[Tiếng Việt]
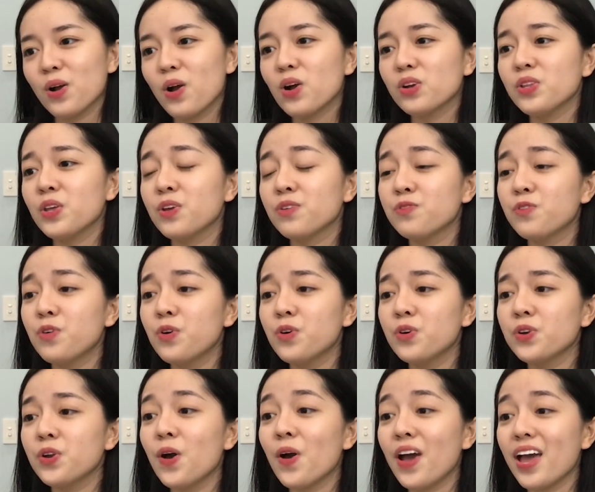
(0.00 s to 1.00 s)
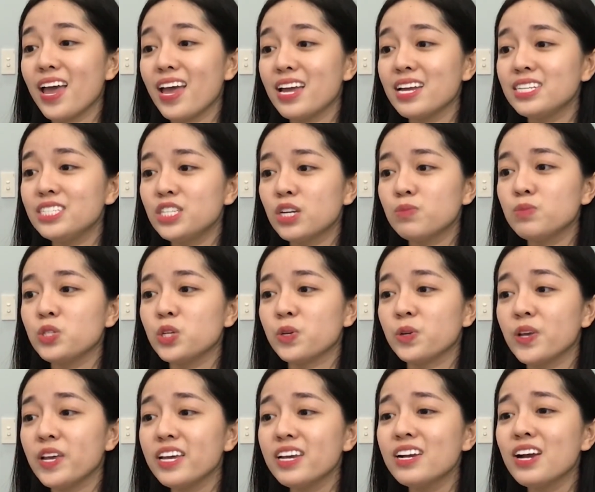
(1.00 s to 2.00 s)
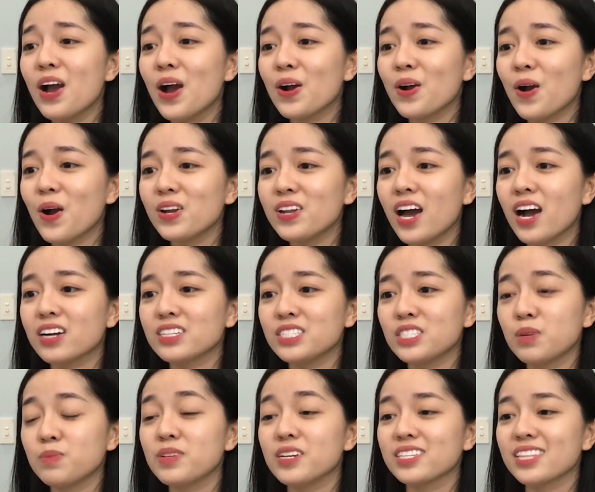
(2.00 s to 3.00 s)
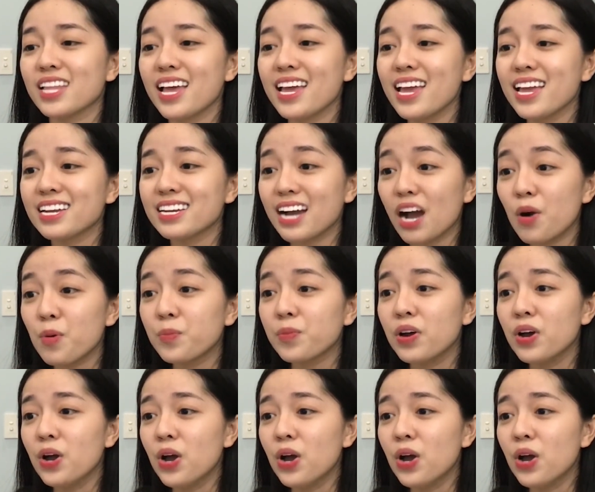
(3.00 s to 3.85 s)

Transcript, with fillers: Con thuyền vuông Noe trong truyền thuyết có thật trong thực tế hay không?